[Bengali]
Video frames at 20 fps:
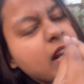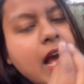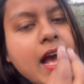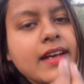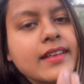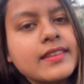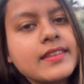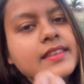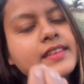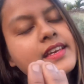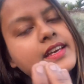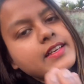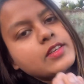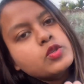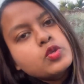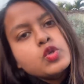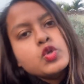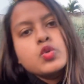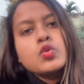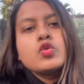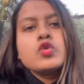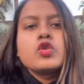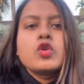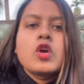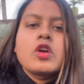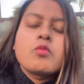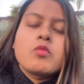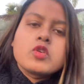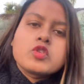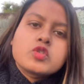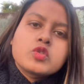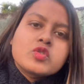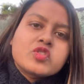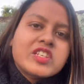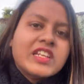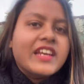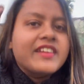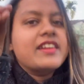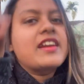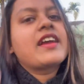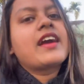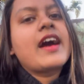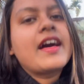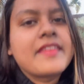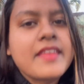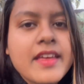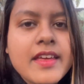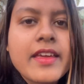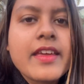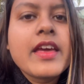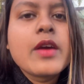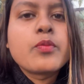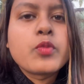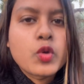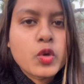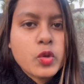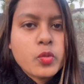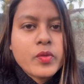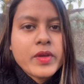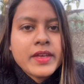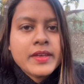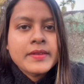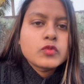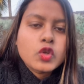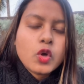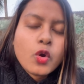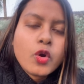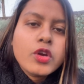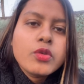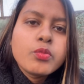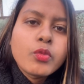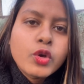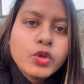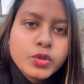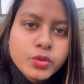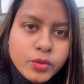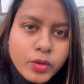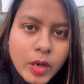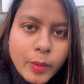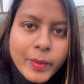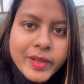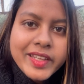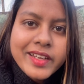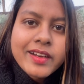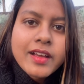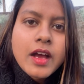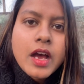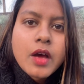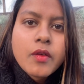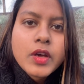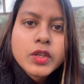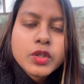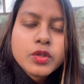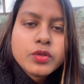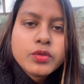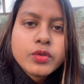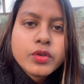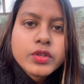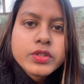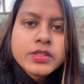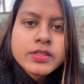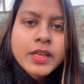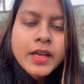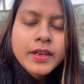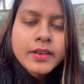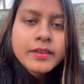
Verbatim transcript: নাক দিয়ে কিছু সুন্দর বস্তু ছেলেটার কাঁধে গিয়ে পড়বে তখন মধু আমাদের খাওয়া তো দূরস্থান